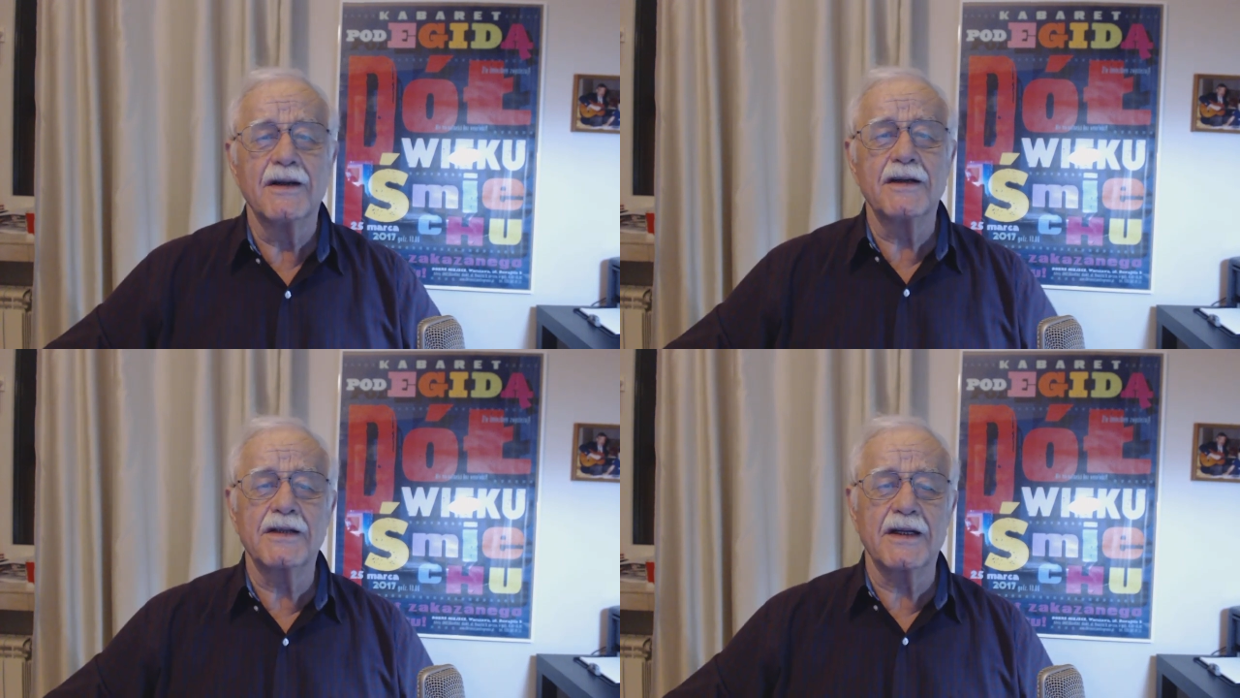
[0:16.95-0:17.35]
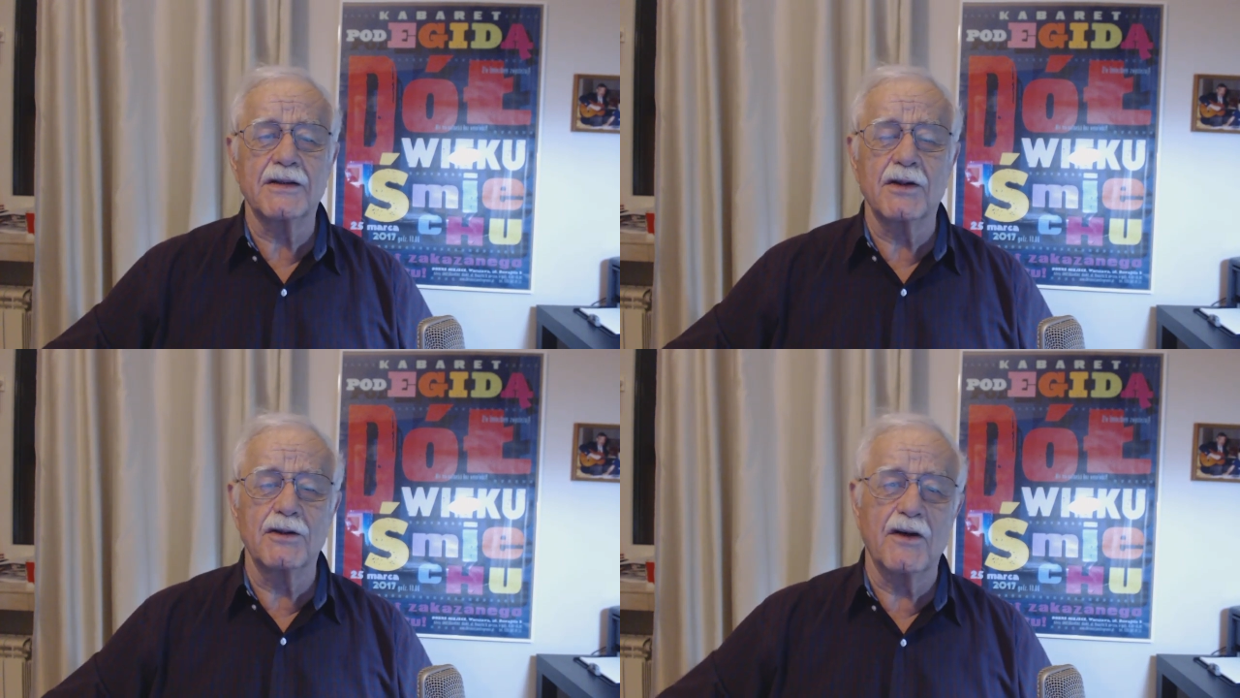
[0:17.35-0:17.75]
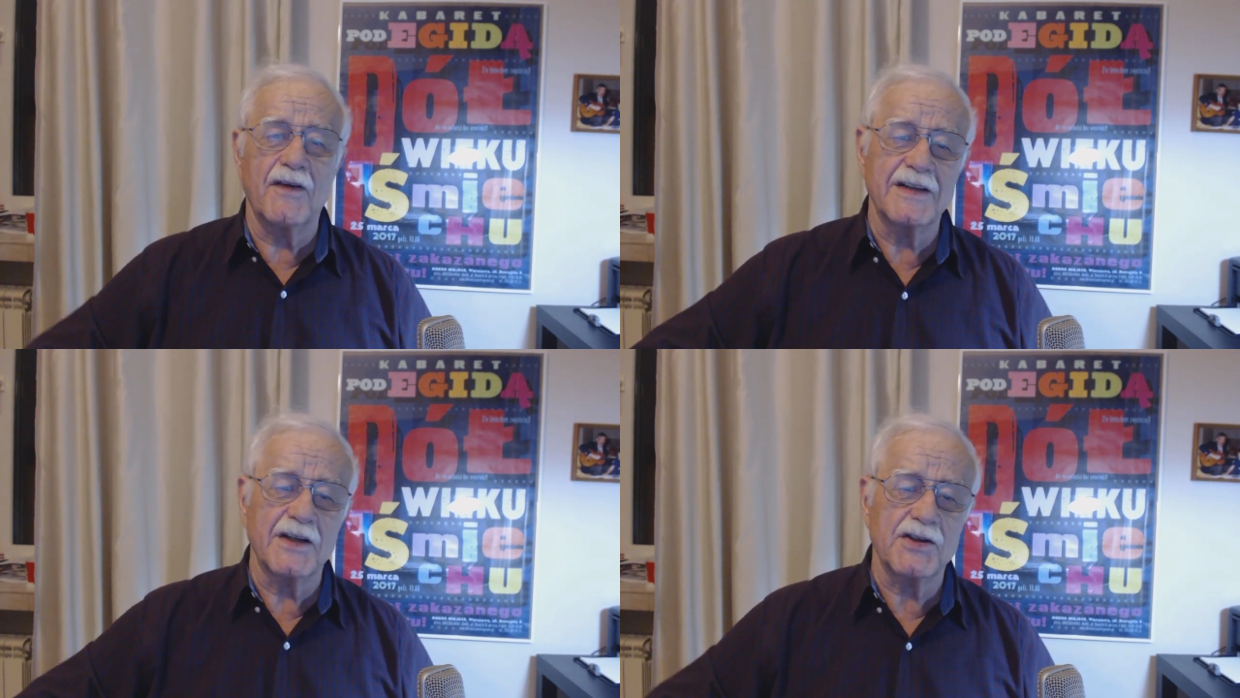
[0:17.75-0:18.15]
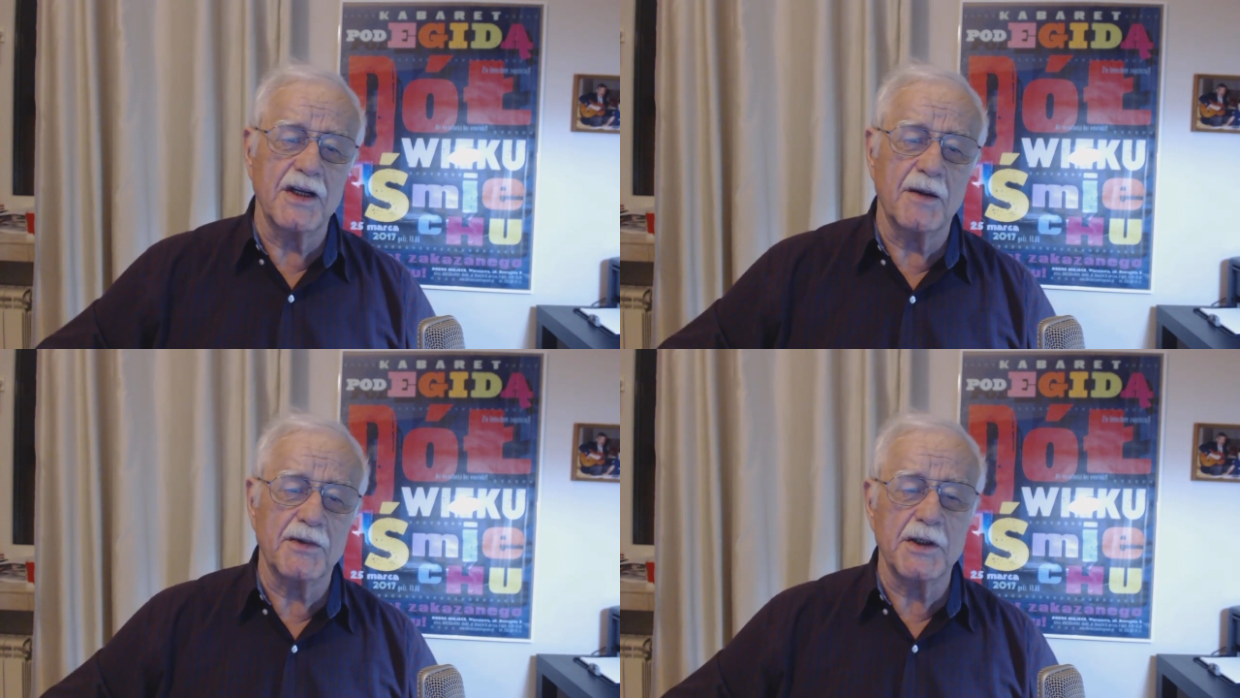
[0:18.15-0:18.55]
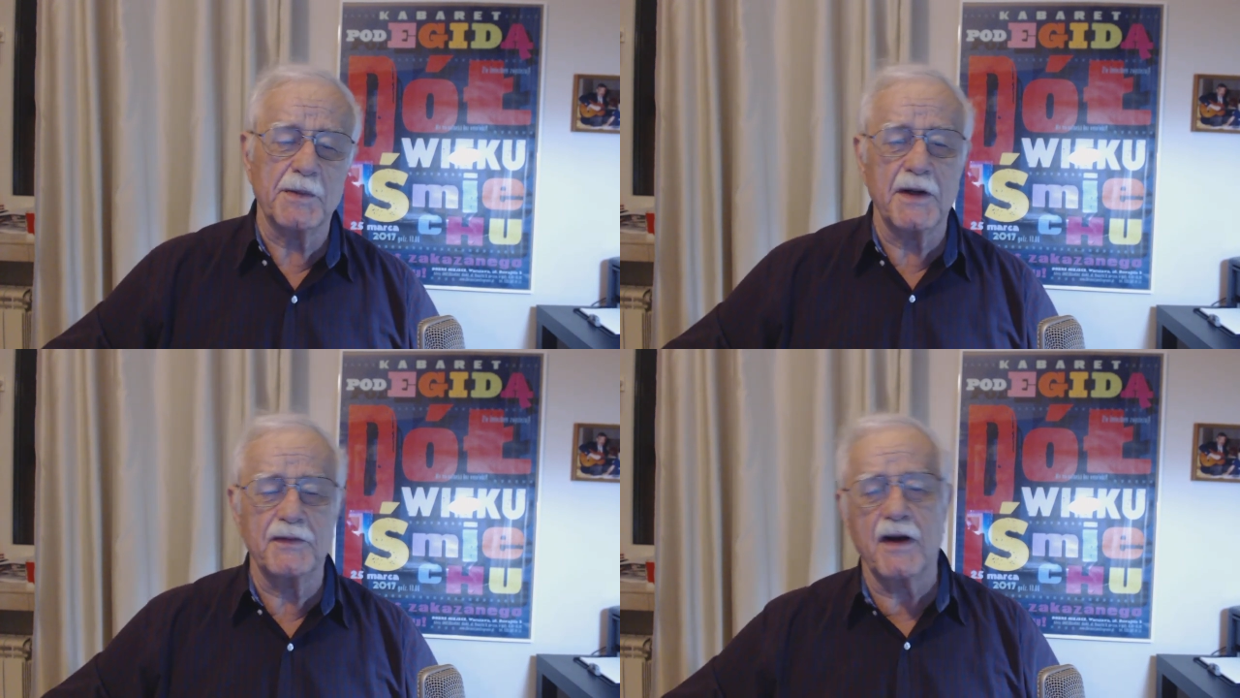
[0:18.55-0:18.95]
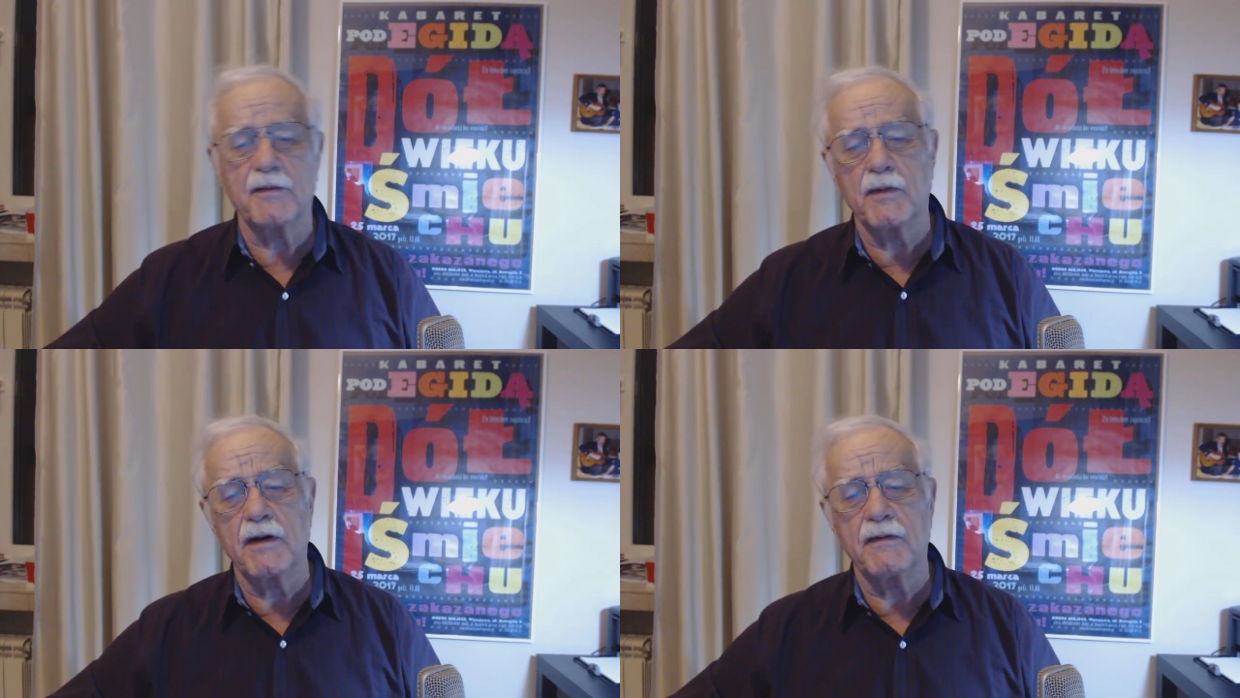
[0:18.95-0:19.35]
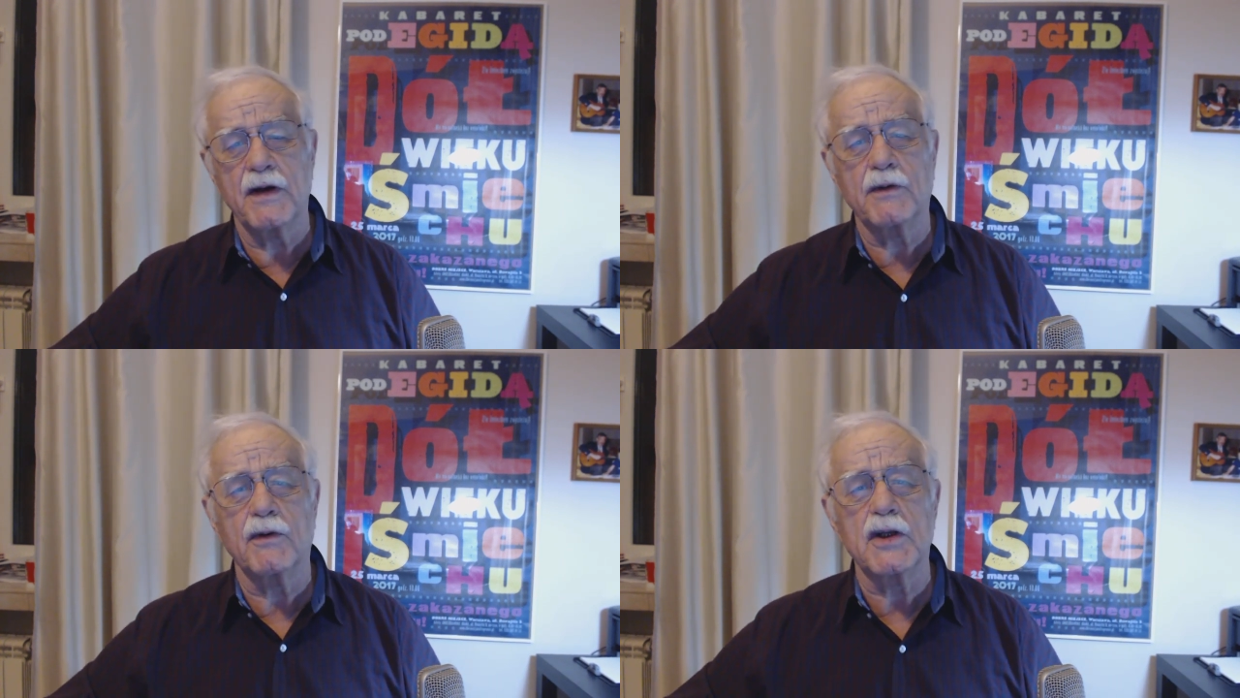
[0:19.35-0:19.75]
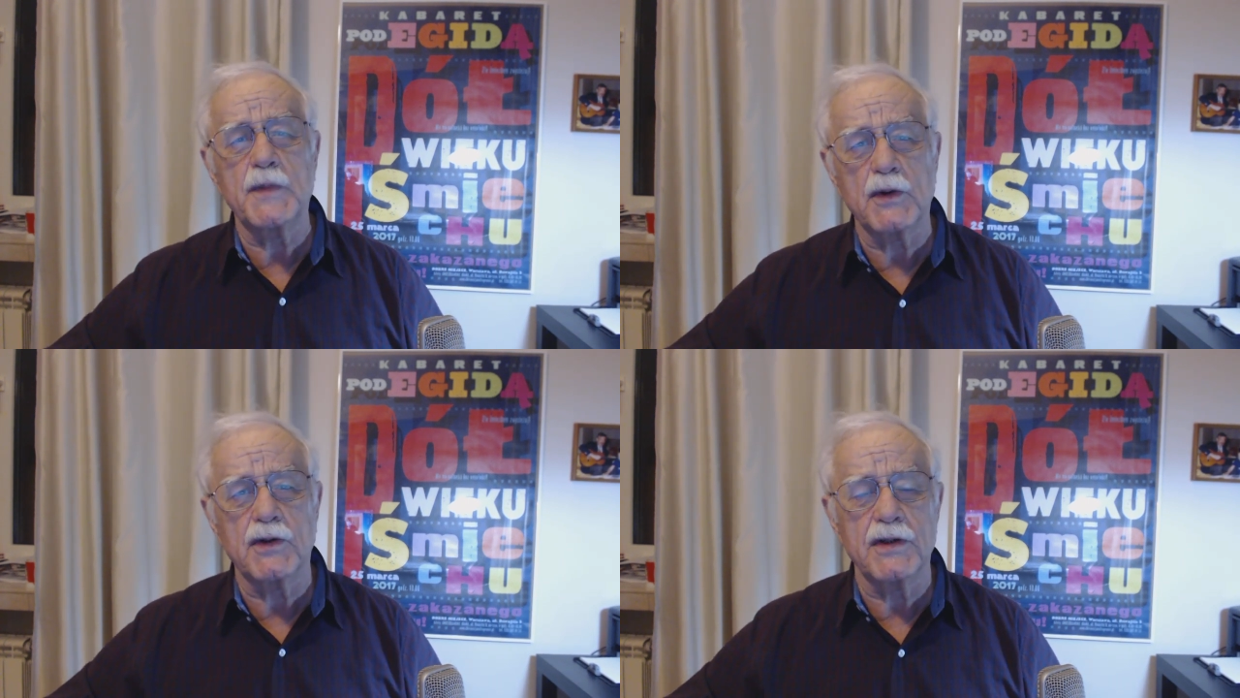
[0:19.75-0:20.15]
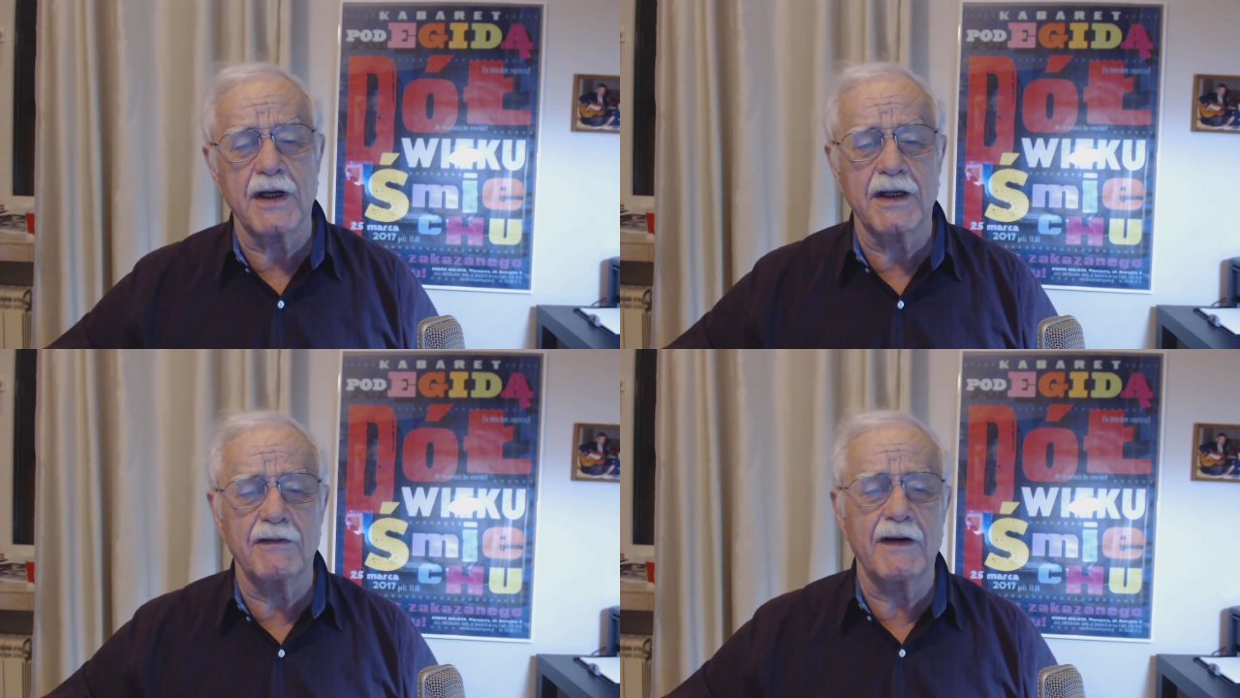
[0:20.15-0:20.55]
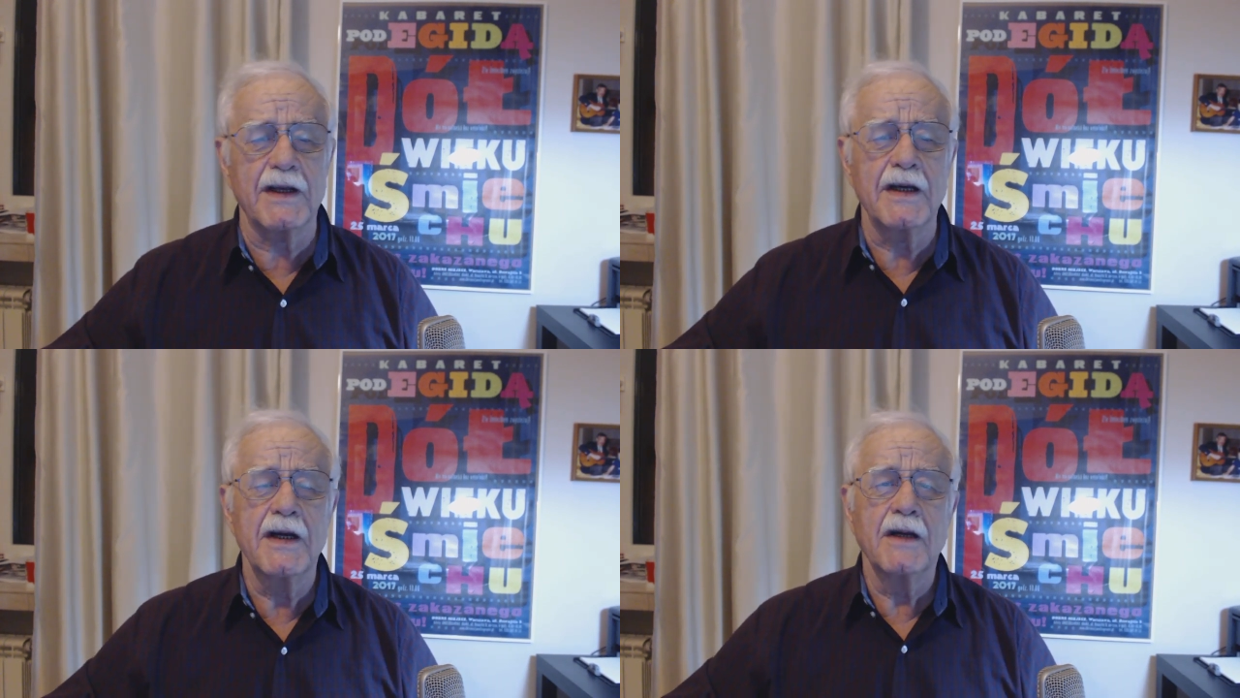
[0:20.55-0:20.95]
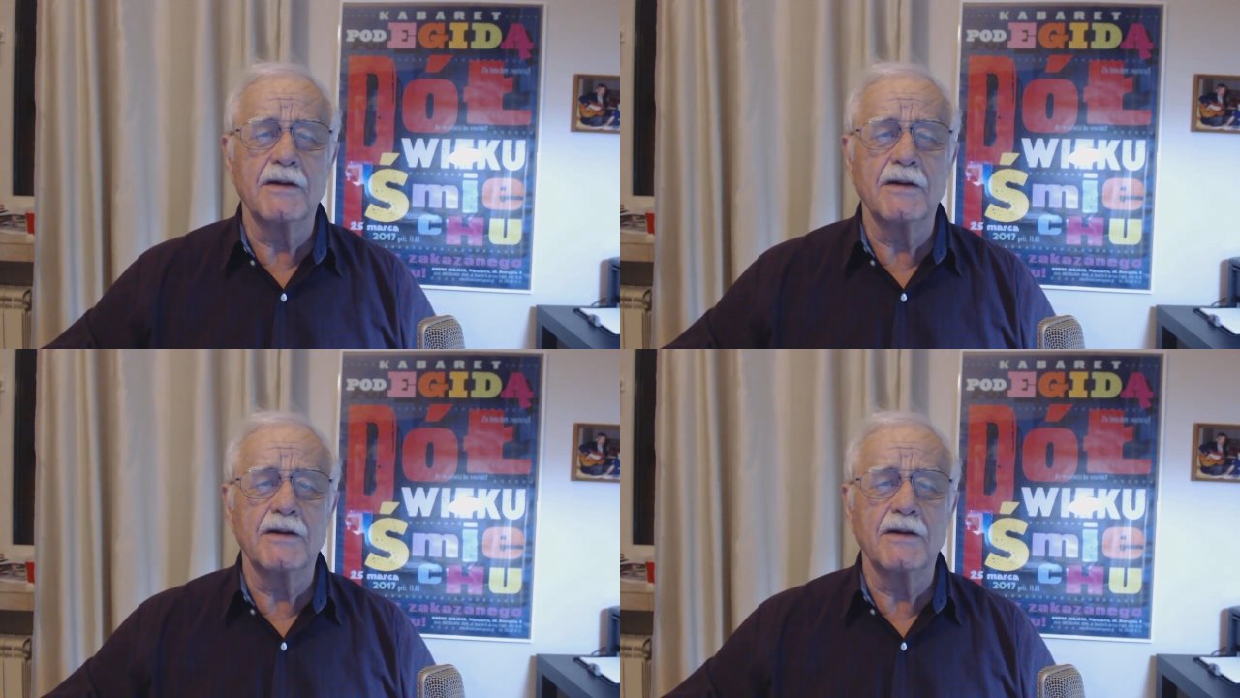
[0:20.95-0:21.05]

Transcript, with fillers: No i teraz od nowa zaczynam, proszę Państwa, w moim wieku rozpocząć nagrywanie,